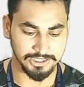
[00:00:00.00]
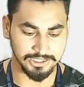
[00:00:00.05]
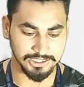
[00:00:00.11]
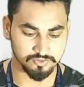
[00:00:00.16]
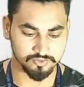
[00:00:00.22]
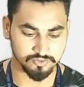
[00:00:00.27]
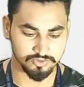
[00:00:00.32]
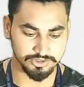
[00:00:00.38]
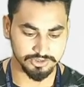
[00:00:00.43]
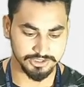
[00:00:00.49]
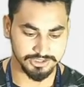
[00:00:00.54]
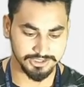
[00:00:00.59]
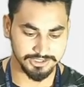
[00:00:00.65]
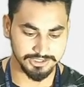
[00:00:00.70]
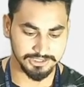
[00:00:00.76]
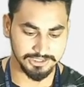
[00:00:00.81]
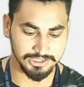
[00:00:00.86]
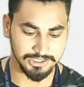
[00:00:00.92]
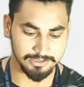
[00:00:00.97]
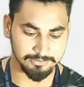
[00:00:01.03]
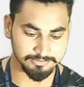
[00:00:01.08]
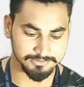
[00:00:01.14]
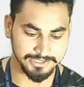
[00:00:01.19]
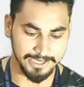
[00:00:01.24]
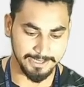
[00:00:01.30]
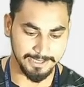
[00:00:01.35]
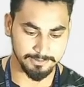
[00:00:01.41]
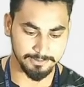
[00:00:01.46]
उसको देखने के लिए हम
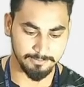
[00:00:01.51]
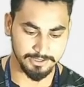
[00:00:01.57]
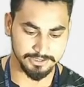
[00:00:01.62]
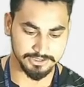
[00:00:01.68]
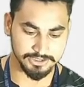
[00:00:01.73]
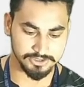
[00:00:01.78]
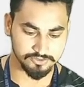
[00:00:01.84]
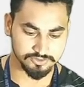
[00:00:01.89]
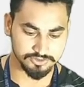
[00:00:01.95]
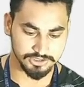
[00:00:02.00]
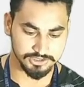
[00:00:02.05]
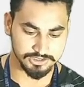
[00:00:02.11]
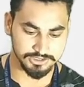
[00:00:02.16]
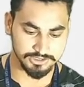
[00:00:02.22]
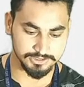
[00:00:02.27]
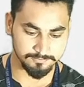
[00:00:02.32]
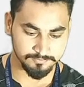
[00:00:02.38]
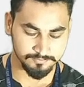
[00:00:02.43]
टाइप कमांड का यूज़ करते हैं